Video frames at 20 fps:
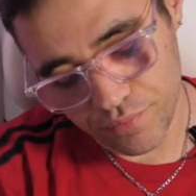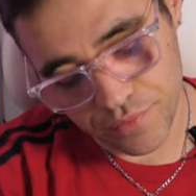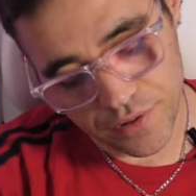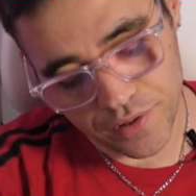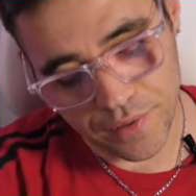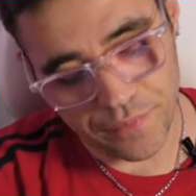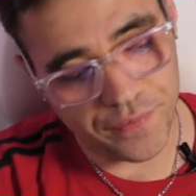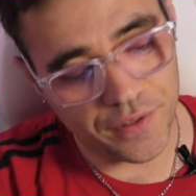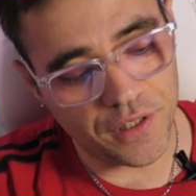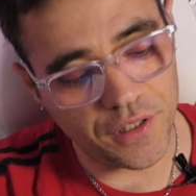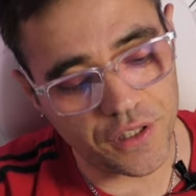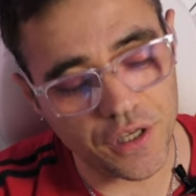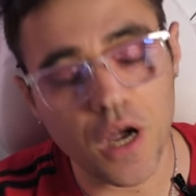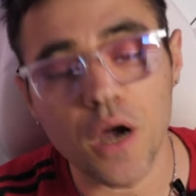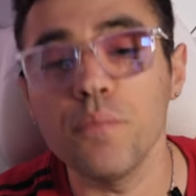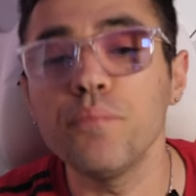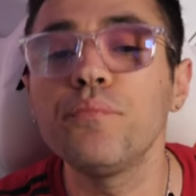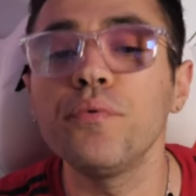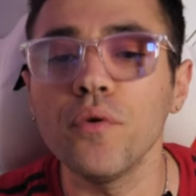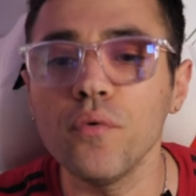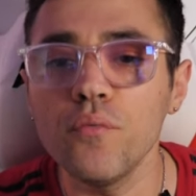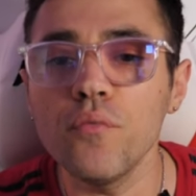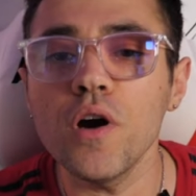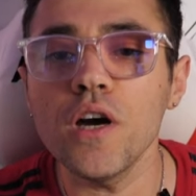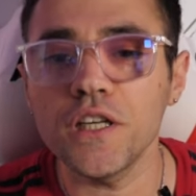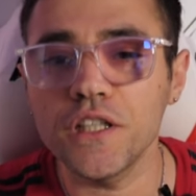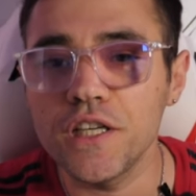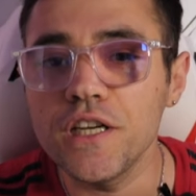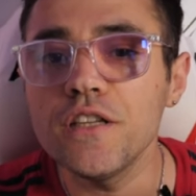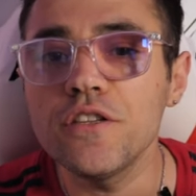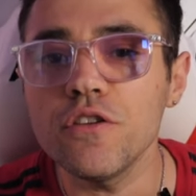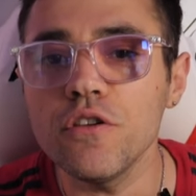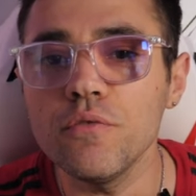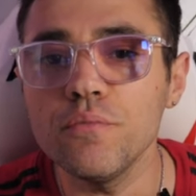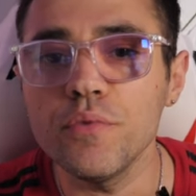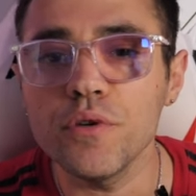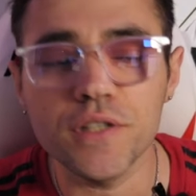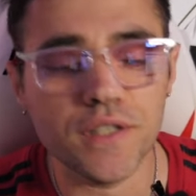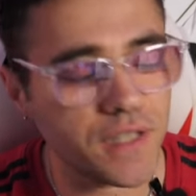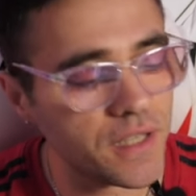ça fait déjà un bon mois que je les ai
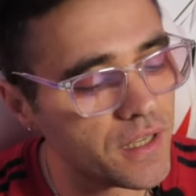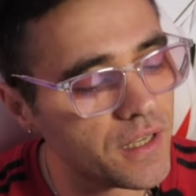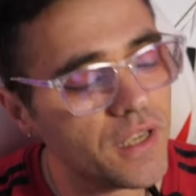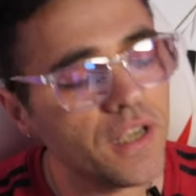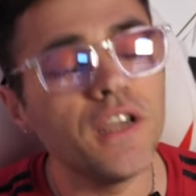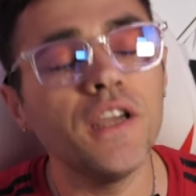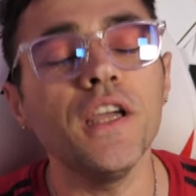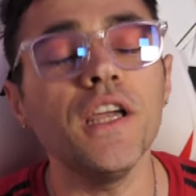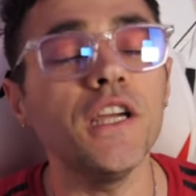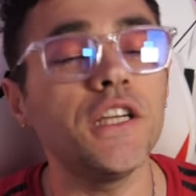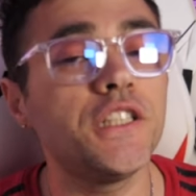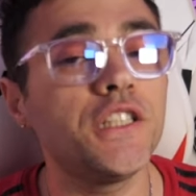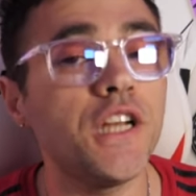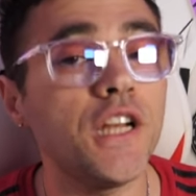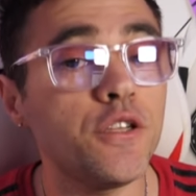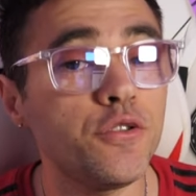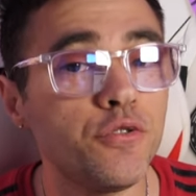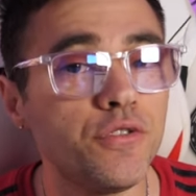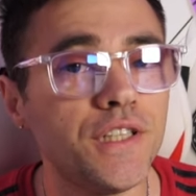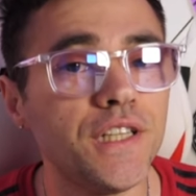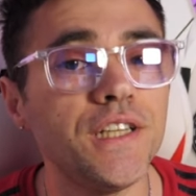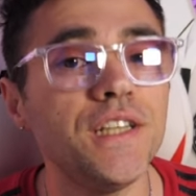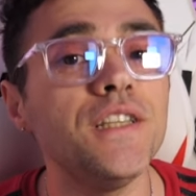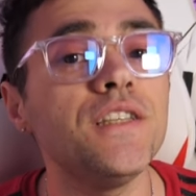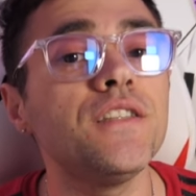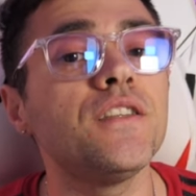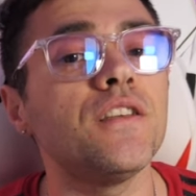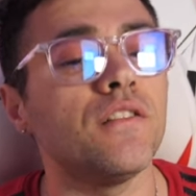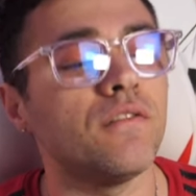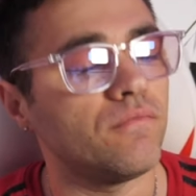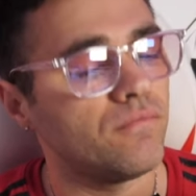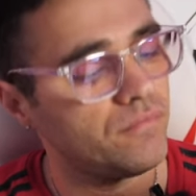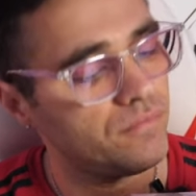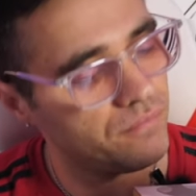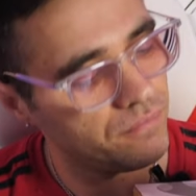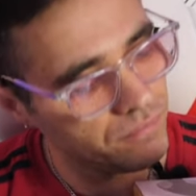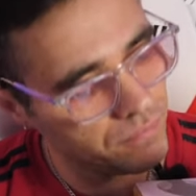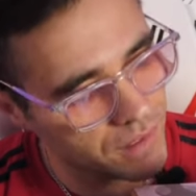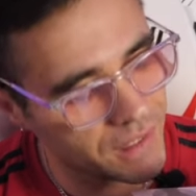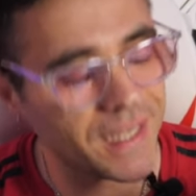unboxés et que je les utilise
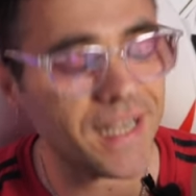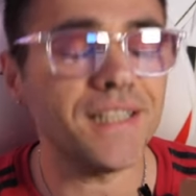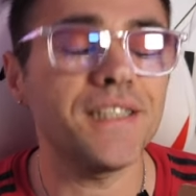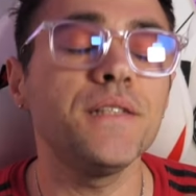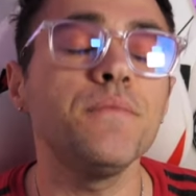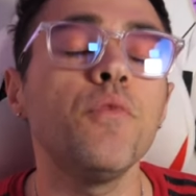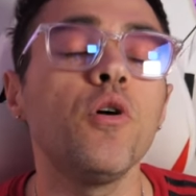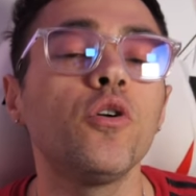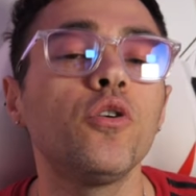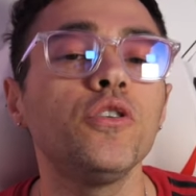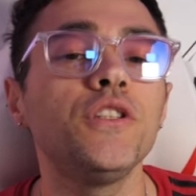quasiment